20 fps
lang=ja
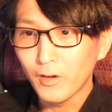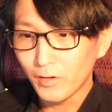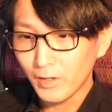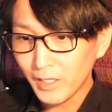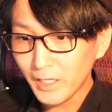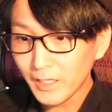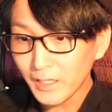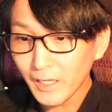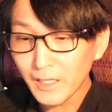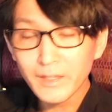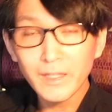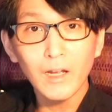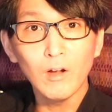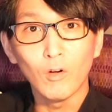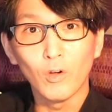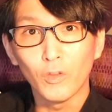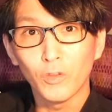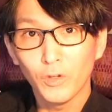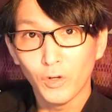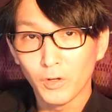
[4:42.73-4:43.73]
の、英単
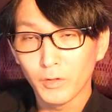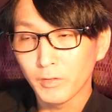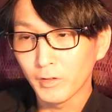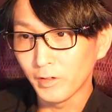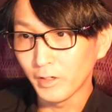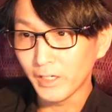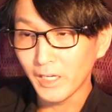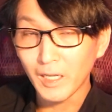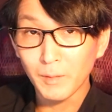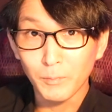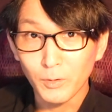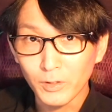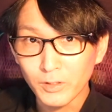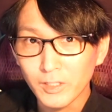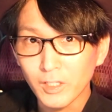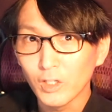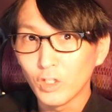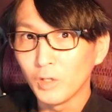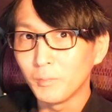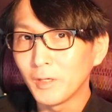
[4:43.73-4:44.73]
語とその例文っ
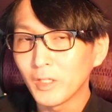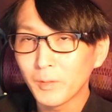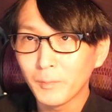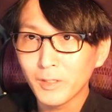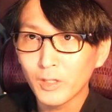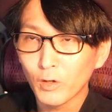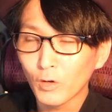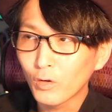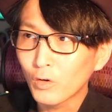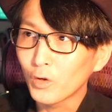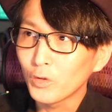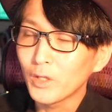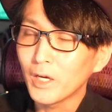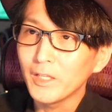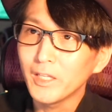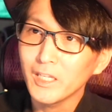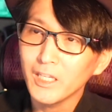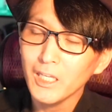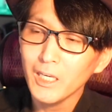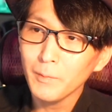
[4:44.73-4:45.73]
ていうのをまとめておくことが
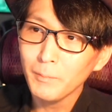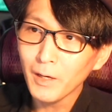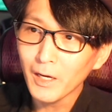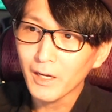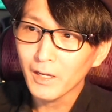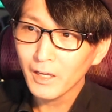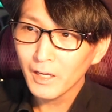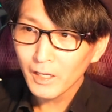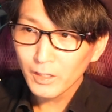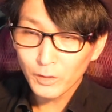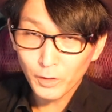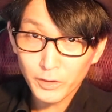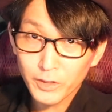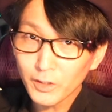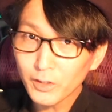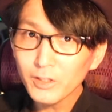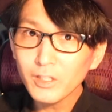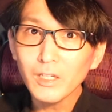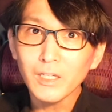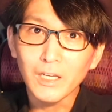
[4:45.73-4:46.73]
できれば、
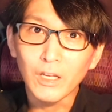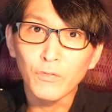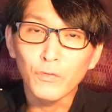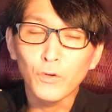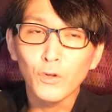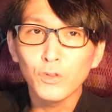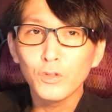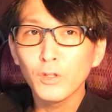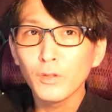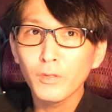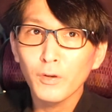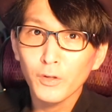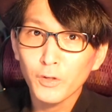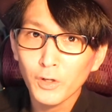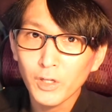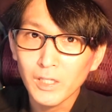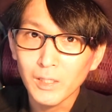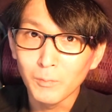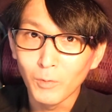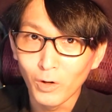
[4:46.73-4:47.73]
後々にね、復習する
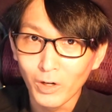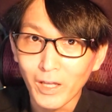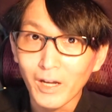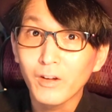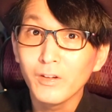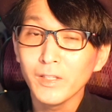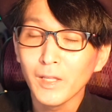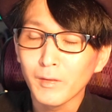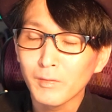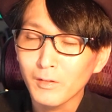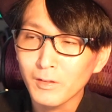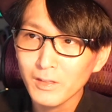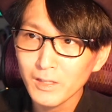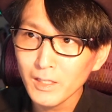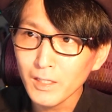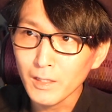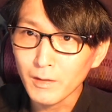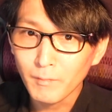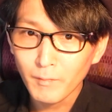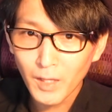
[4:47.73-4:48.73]
時にも楽です
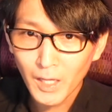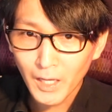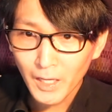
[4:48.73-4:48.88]
し、